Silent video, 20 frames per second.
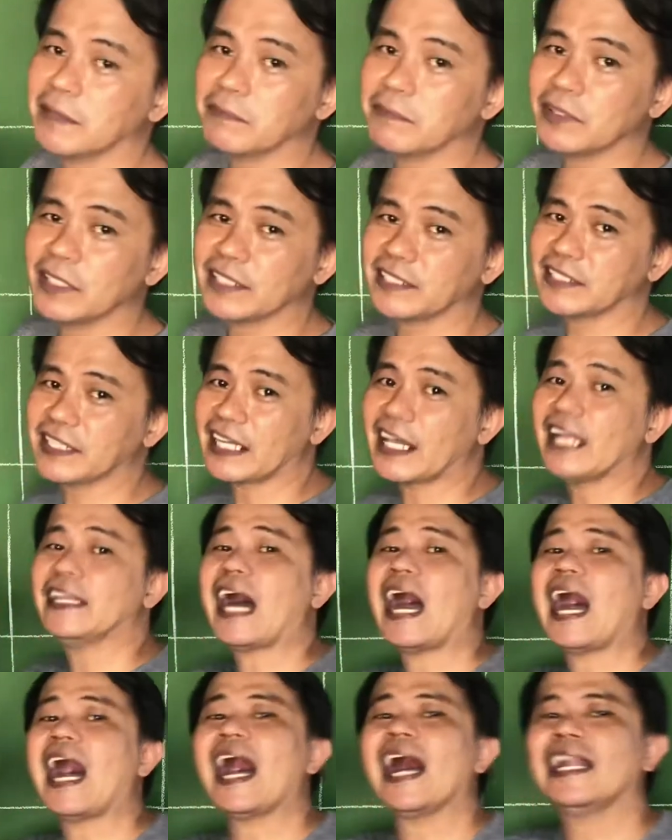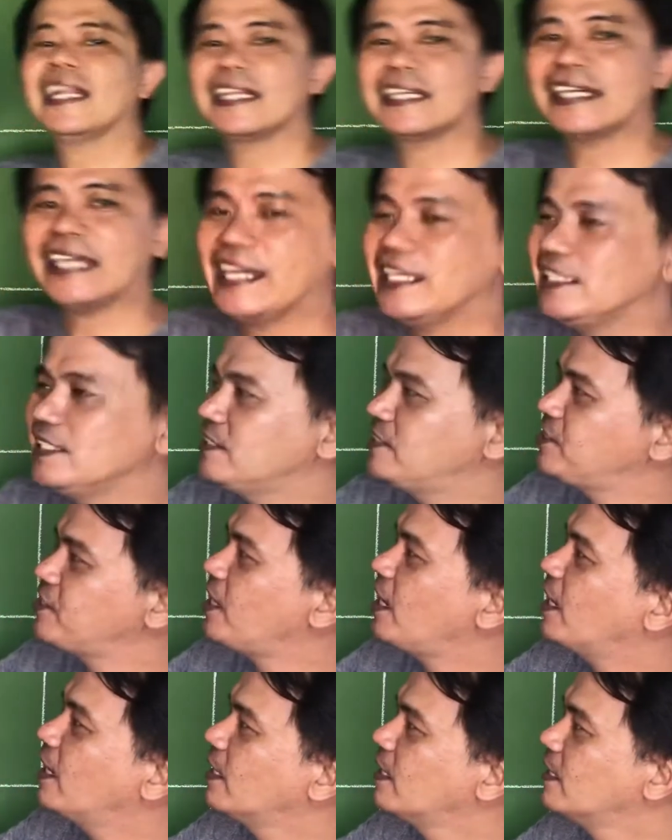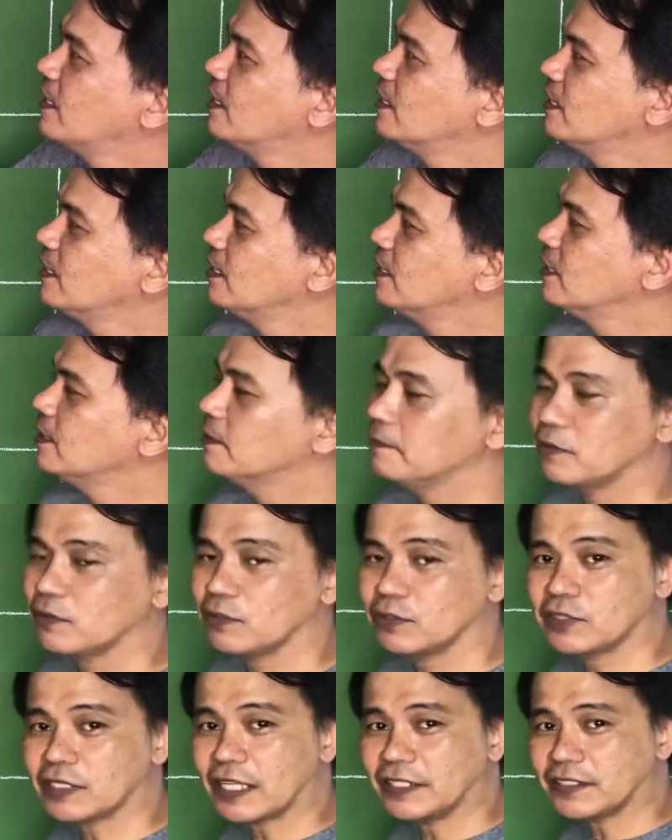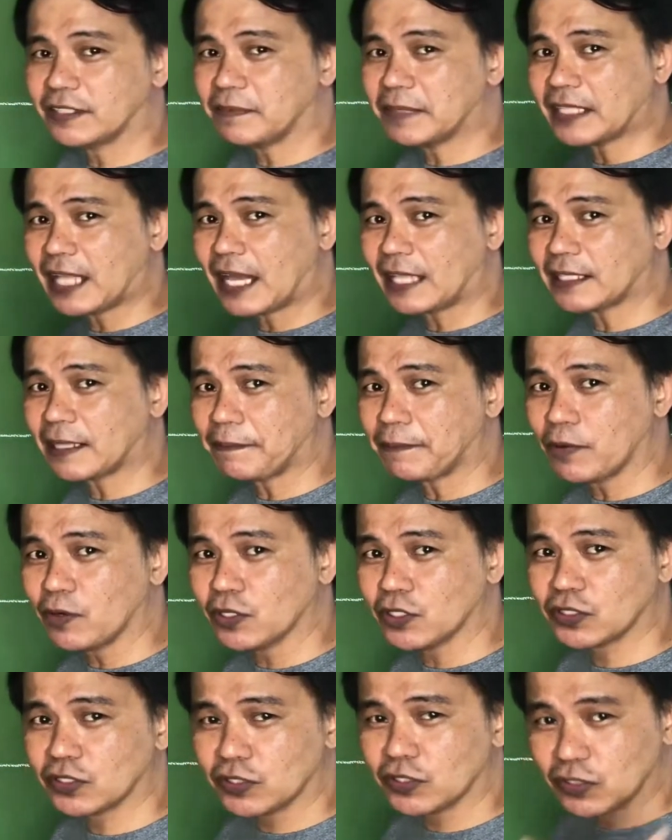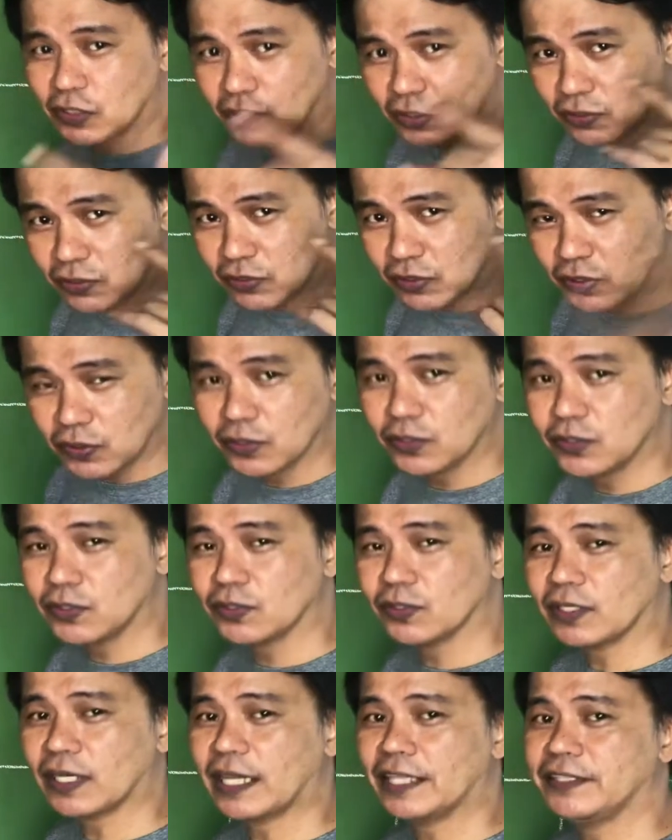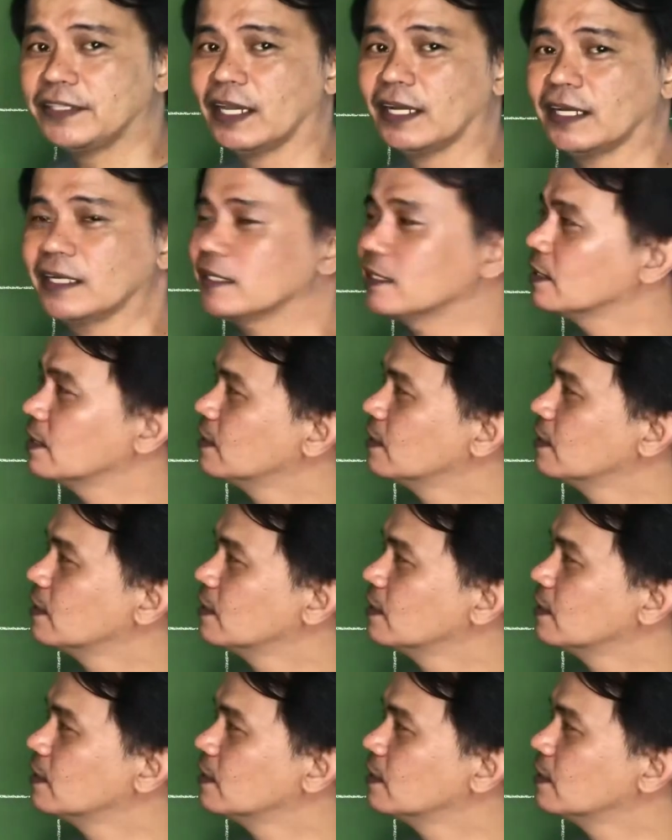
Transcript: mo na siya na alkane siya. Kung saan siya magtatapos, yun yung kanyang